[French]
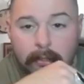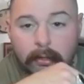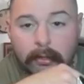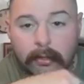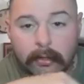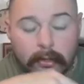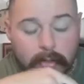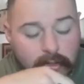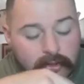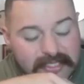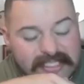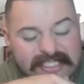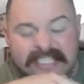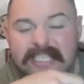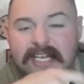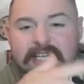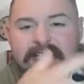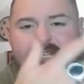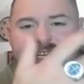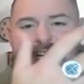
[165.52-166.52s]
le
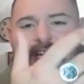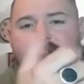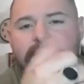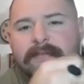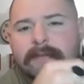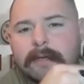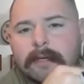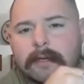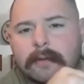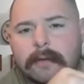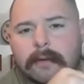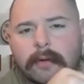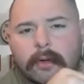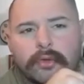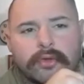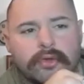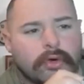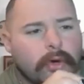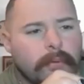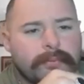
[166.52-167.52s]
cigare, c'est arrivé
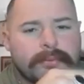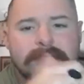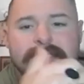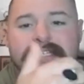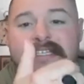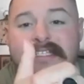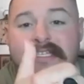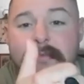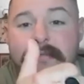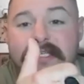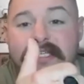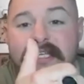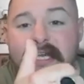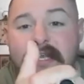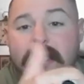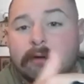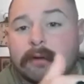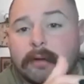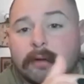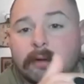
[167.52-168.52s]
en Europe au 16e
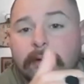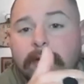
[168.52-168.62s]
siècle.